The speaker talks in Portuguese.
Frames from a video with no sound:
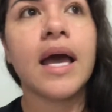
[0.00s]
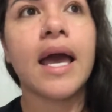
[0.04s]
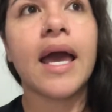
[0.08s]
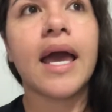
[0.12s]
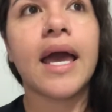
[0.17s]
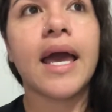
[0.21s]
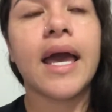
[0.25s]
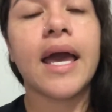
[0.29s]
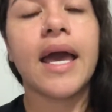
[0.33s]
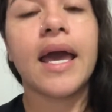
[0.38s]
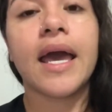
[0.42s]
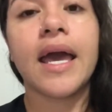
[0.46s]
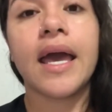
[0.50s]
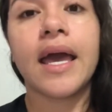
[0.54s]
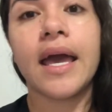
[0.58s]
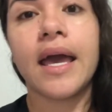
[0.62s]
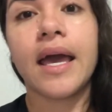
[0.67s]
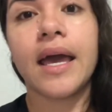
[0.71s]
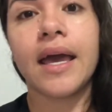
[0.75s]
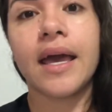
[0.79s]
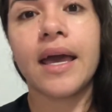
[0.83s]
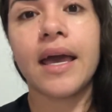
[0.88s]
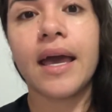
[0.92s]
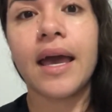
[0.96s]

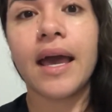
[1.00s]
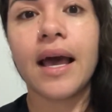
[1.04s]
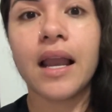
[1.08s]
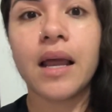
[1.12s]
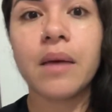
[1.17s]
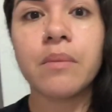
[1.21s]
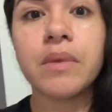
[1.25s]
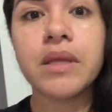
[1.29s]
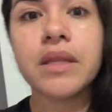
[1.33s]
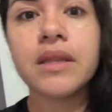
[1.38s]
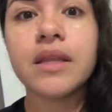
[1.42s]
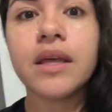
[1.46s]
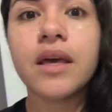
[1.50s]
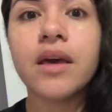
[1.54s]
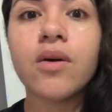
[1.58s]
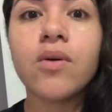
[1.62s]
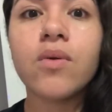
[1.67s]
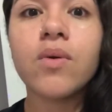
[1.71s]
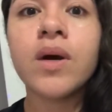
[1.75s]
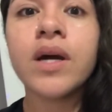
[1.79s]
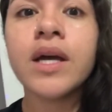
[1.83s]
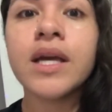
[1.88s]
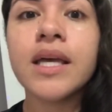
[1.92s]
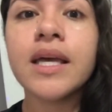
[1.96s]
é, ela me
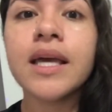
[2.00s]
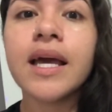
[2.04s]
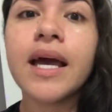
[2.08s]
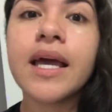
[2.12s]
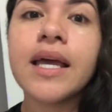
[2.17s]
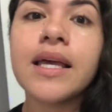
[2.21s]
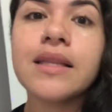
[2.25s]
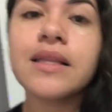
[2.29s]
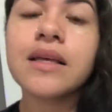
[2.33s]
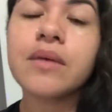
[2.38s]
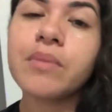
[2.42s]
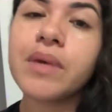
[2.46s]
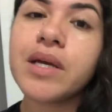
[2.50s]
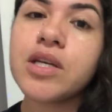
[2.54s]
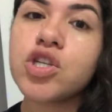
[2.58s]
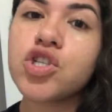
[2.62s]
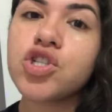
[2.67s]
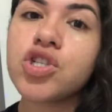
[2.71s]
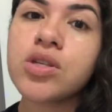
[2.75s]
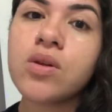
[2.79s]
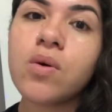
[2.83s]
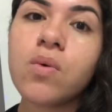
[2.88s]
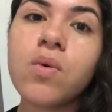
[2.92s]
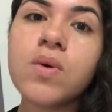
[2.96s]
deu e aí também a
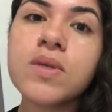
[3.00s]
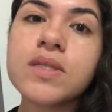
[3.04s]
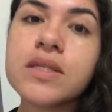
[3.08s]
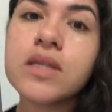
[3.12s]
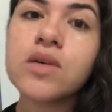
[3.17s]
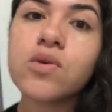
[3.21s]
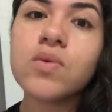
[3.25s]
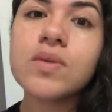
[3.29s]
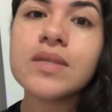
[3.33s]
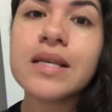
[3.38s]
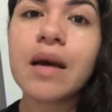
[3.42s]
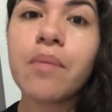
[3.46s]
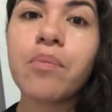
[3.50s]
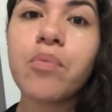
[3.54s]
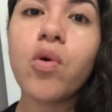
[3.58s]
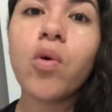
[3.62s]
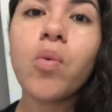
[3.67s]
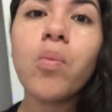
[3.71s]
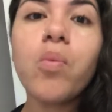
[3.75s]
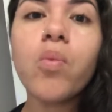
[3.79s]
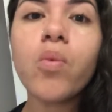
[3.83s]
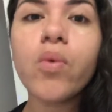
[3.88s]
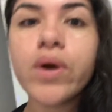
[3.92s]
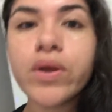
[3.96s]
gente não conseguiu usar por
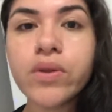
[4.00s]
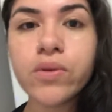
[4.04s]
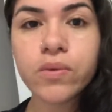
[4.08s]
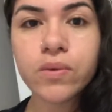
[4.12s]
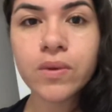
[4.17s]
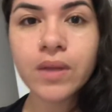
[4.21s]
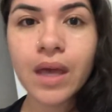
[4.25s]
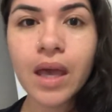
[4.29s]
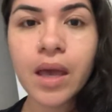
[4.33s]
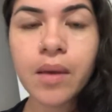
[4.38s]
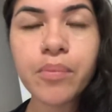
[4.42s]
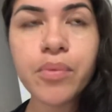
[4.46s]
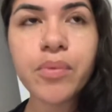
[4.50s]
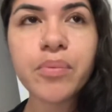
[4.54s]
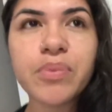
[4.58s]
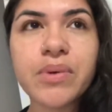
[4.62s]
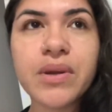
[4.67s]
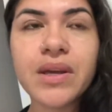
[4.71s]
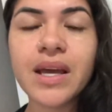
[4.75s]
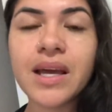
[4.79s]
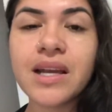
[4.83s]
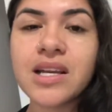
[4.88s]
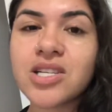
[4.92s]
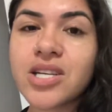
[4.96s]
muito tempo
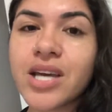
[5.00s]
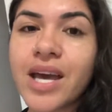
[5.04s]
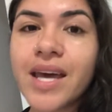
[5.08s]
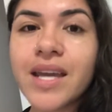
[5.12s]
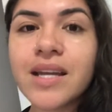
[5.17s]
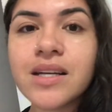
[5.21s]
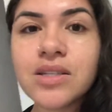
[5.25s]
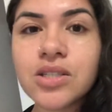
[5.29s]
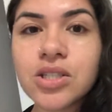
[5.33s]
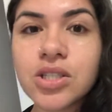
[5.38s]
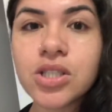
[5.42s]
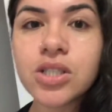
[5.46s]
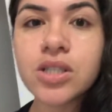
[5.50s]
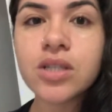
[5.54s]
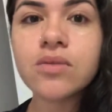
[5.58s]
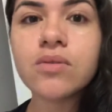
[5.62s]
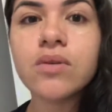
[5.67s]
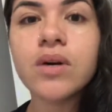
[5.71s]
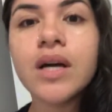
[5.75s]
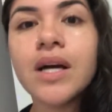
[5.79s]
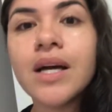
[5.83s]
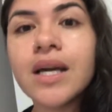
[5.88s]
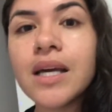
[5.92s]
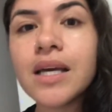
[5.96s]
porque ele já era
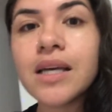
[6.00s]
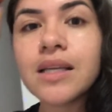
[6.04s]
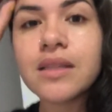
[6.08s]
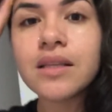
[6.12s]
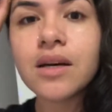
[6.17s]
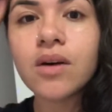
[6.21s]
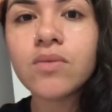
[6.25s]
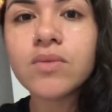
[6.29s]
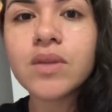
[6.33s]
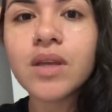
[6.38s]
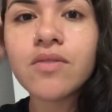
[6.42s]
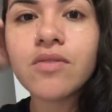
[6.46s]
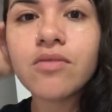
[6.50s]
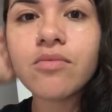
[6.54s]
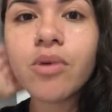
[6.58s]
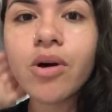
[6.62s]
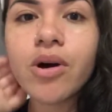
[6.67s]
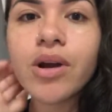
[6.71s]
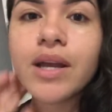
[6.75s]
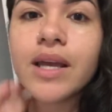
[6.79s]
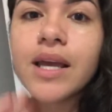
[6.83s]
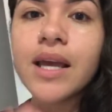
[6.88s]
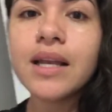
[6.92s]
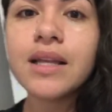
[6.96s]
antigo, então teve uma
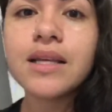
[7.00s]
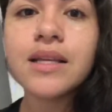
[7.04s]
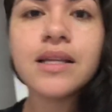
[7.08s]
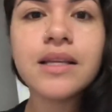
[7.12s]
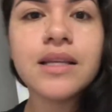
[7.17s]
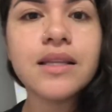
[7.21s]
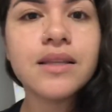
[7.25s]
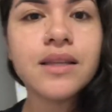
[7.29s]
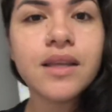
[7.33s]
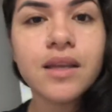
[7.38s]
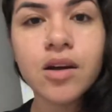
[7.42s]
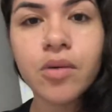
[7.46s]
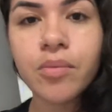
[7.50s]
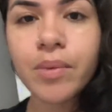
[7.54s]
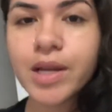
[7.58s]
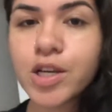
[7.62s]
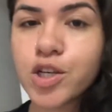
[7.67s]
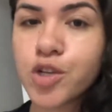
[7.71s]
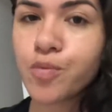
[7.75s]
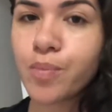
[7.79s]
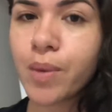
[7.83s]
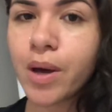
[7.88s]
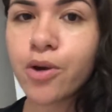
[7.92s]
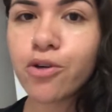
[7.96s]
hora que ele
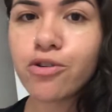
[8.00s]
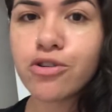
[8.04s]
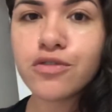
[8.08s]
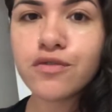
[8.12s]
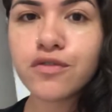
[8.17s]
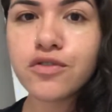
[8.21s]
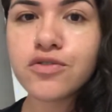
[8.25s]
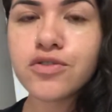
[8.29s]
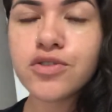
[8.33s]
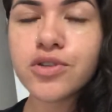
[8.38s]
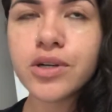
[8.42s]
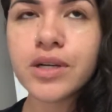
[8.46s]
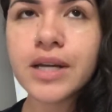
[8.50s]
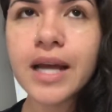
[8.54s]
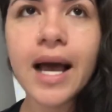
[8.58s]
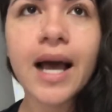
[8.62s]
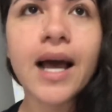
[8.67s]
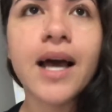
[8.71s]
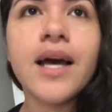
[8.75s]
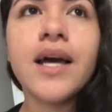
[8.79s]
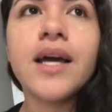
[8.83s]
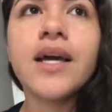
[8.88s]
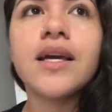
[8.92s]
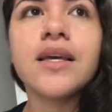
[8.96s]
literalmente parou de
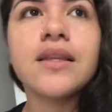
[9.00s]
funcionar.